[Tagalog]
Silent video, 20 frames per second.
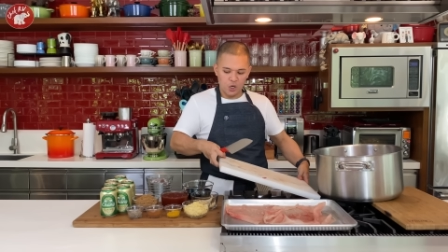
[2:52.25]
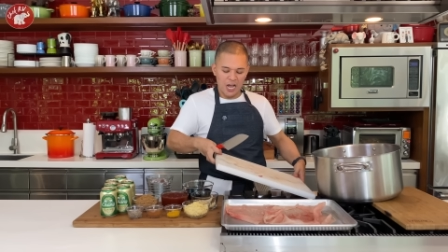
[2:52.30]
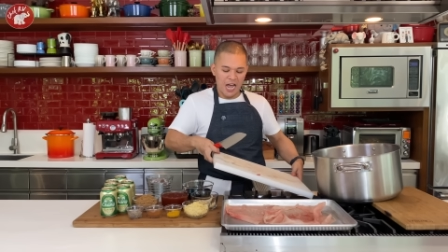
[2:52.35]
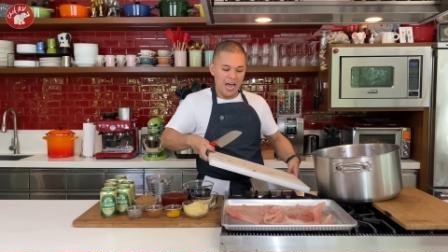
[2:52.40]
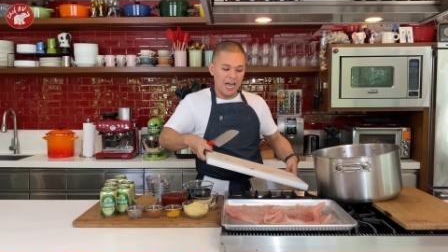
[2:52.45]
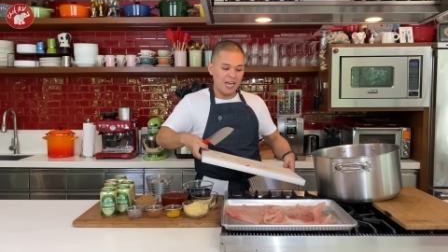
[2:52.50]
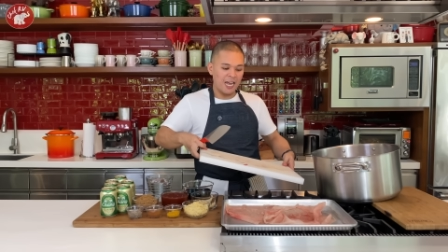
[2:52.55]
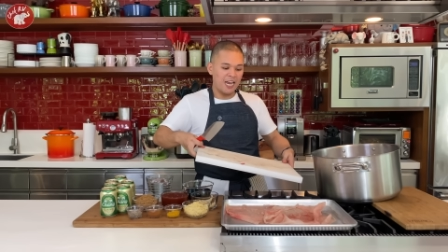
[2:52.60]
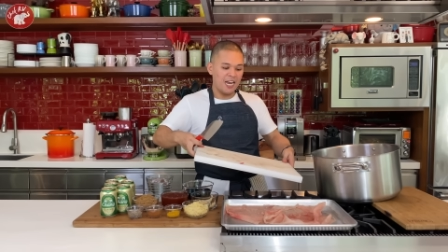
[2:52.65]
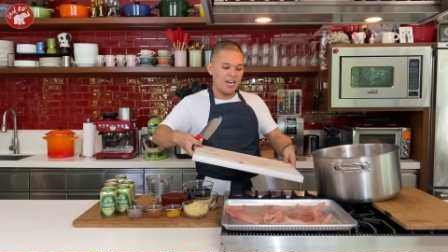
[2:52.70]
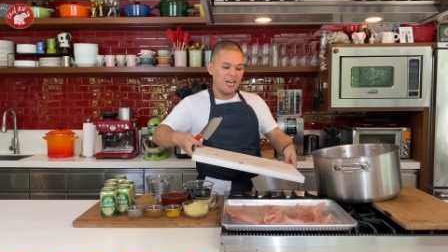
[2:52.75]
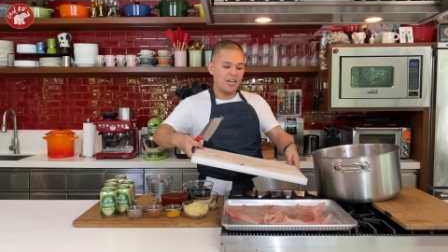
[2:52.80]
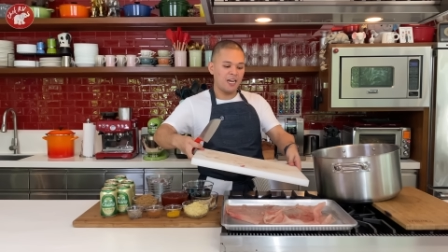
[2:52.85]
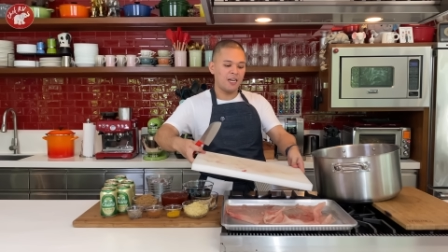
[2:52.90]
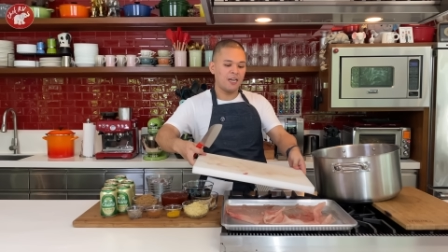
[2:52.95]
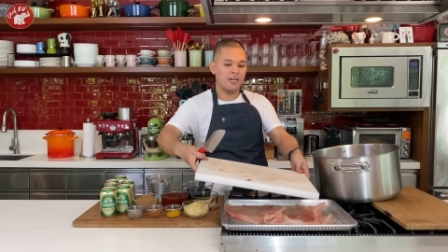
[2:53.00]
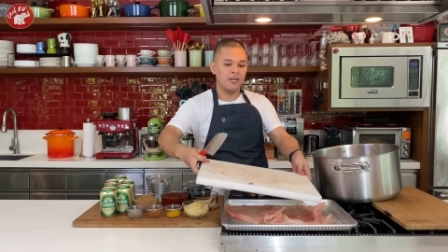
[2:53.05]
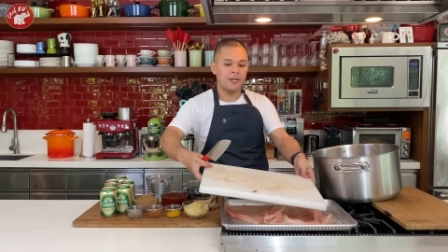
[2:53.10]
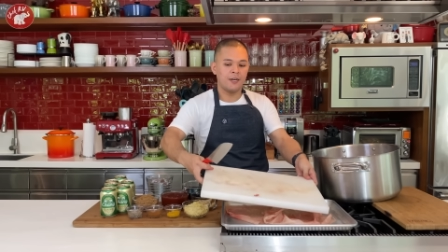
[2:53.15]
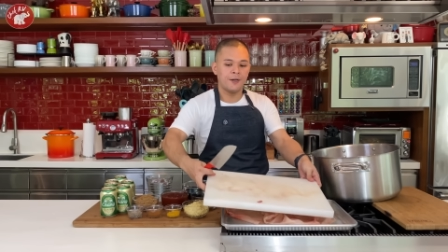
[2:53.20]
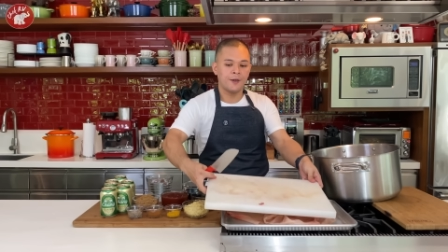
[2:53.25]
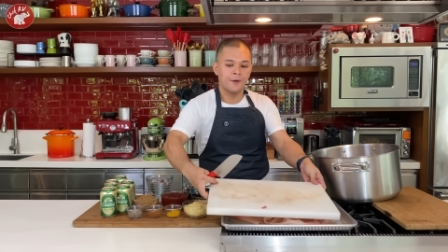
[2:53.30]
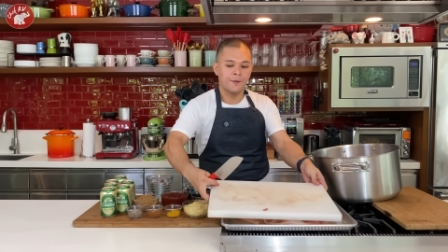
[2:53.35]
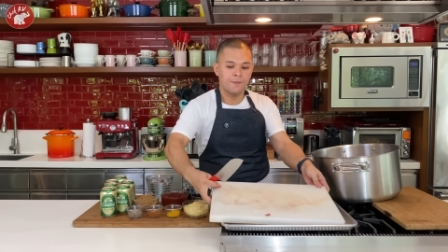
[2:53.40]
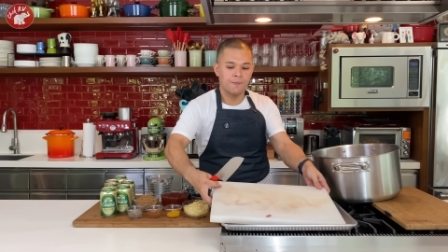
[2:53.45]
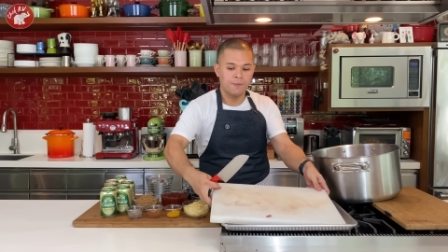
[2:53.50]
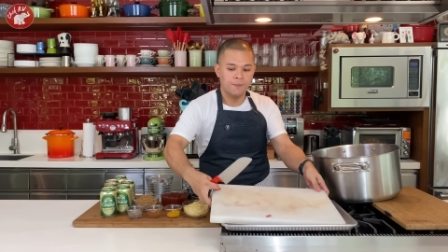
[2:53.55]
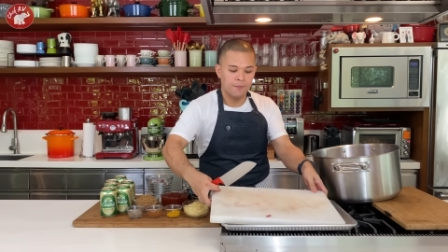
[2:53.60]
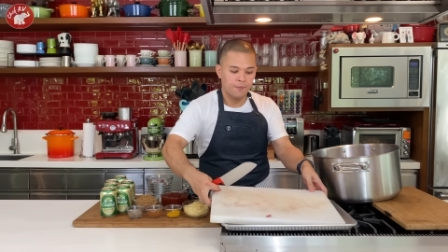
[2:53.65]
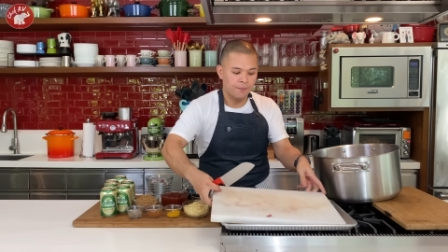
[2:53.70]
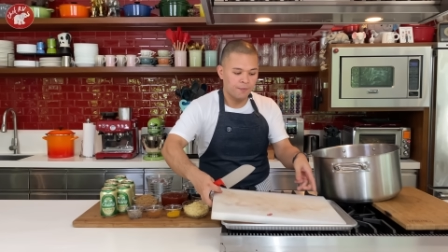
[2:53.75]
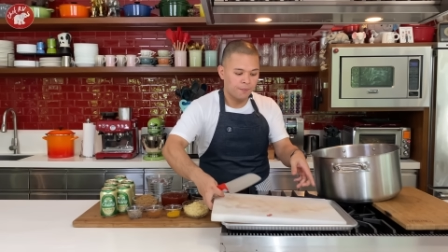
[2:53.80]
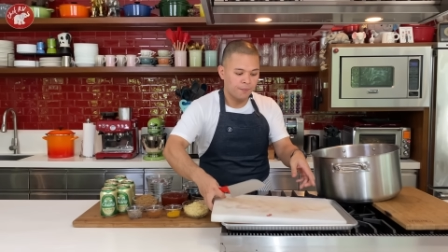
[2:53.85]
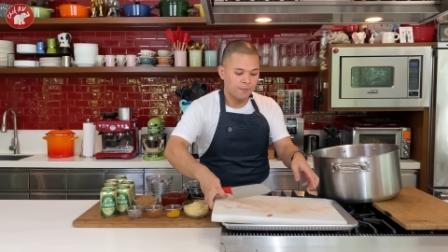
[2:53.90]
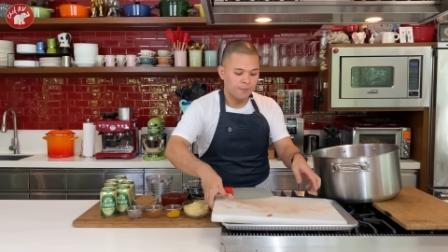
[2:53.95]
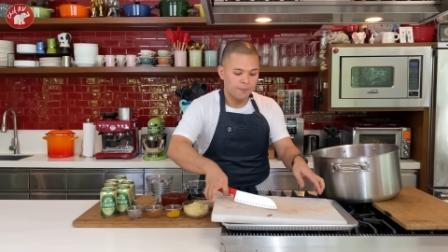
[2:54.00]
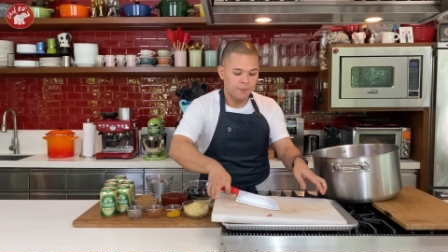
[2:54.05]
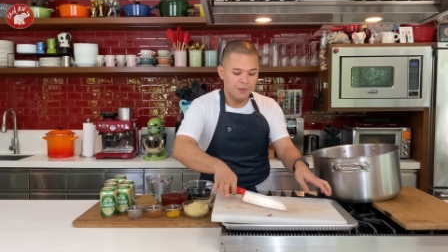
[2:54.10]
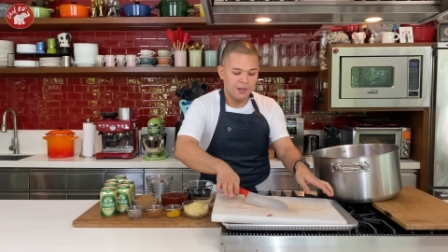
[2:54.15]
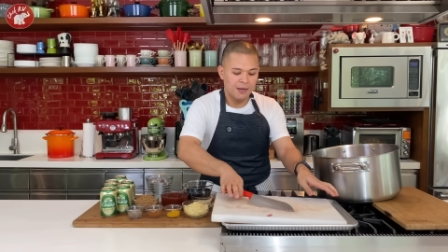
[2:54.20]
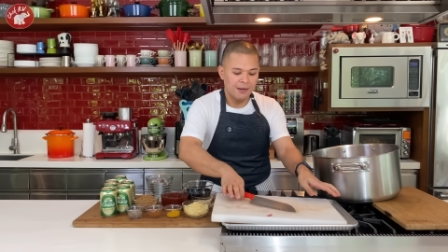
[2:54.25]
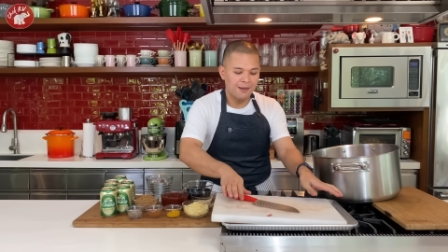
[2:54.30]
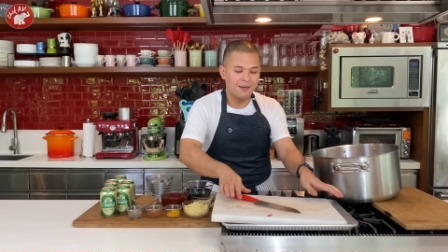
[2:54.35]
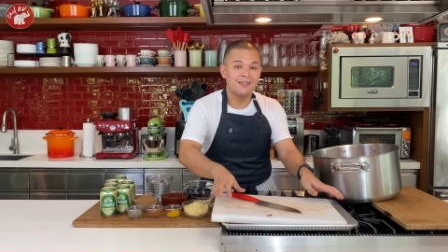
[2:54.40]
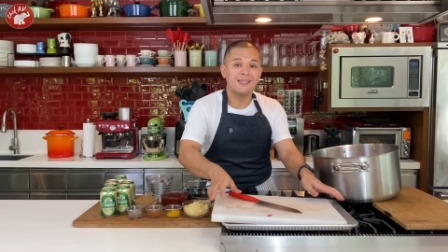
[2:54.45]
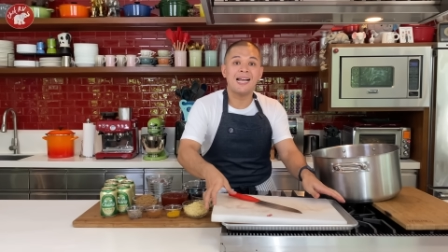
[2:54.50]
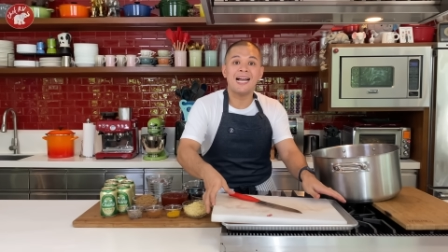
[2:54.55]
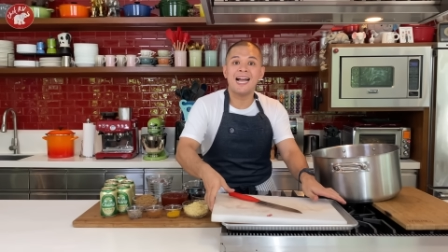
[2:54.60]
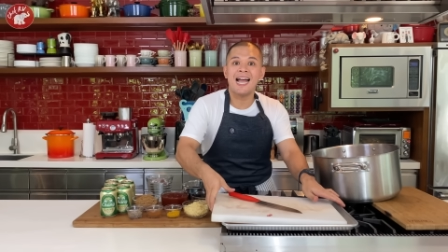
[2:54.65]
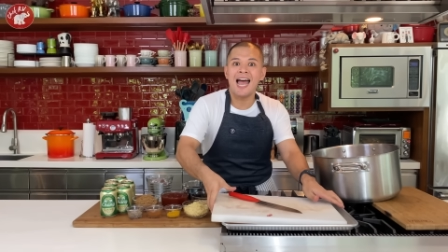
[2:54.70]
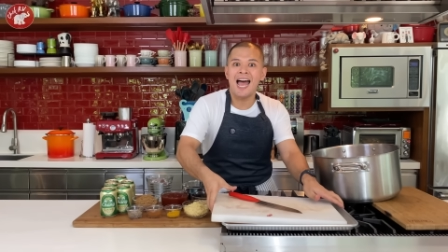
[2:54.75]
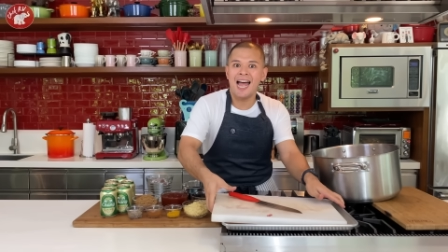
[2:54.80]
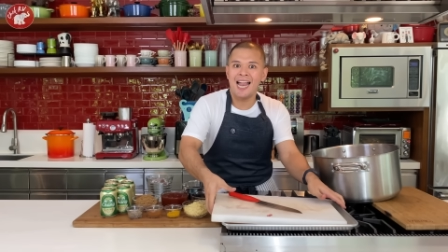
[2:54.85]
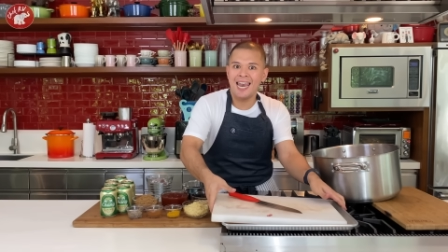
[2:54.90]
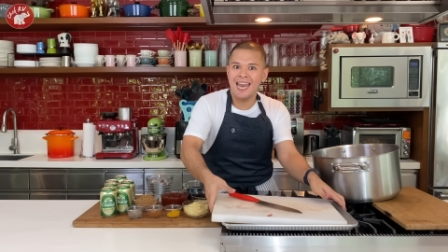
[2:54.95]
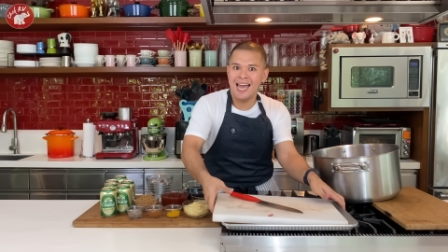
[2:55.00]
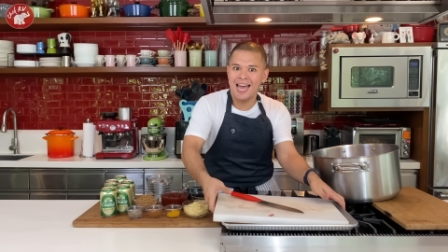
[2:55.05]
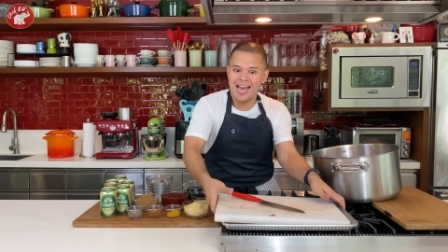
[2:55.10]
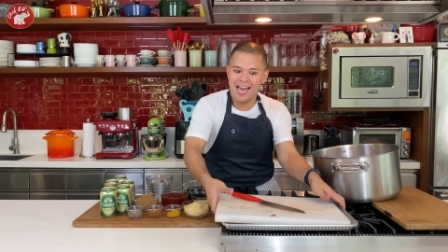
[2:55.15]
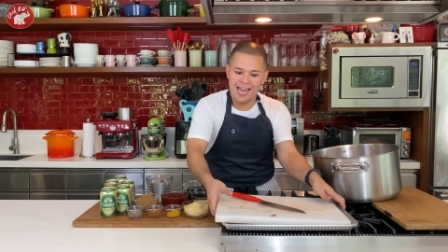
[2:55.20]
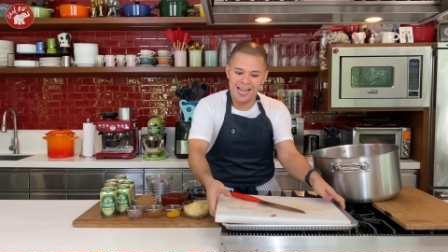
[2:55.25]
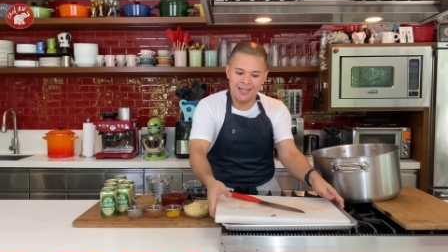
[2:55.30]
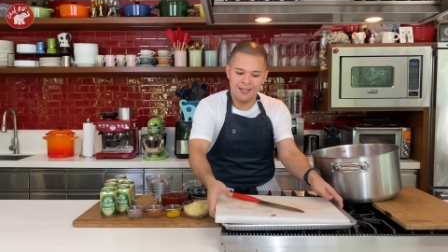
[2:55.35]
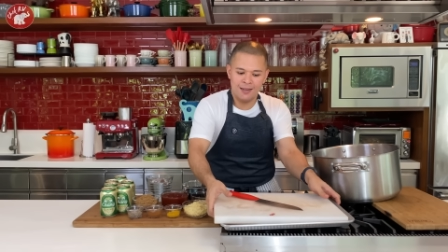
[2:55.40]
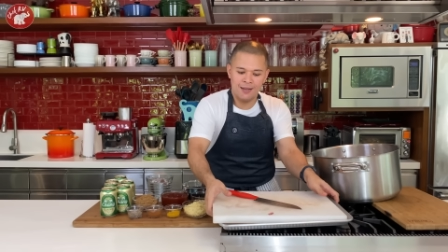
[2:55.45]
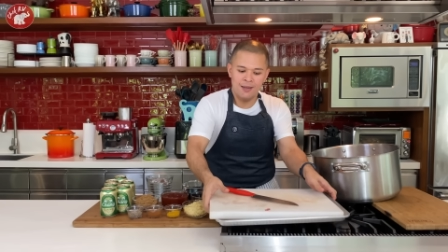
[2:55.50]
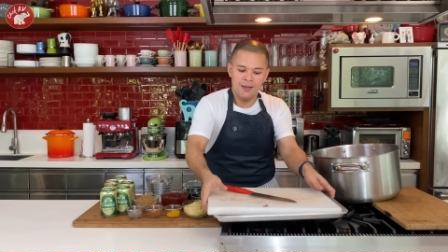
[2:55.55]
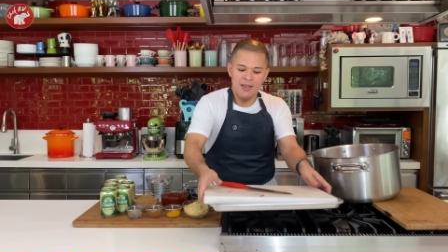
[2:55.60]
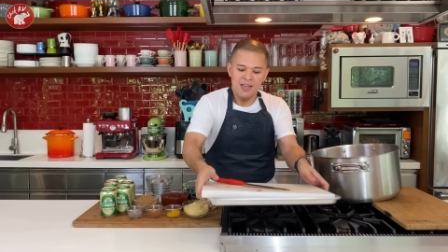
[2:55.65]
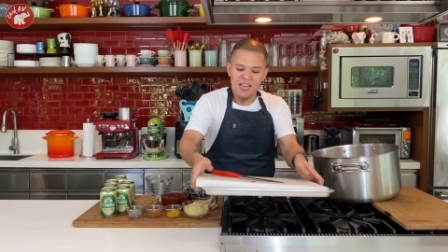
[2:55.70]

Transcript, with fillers: aking sangkalan.